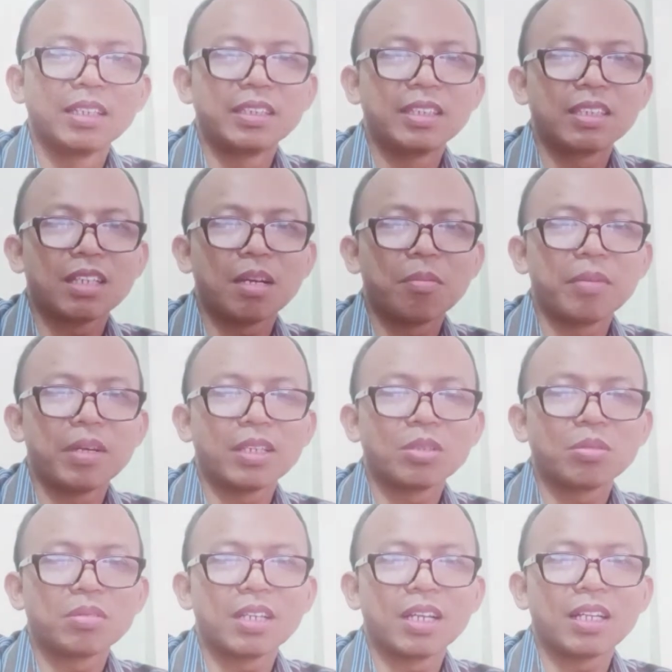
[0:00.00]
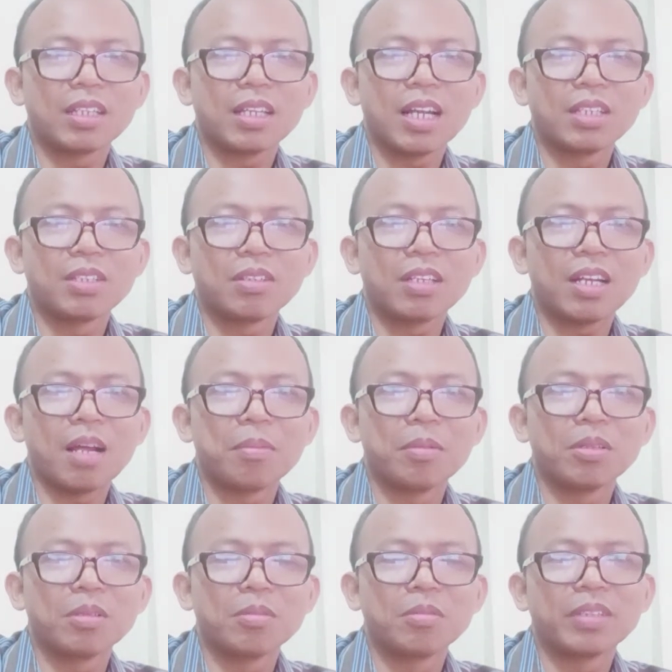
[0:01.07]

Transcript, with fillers: jika memang sudah terlanjur terupload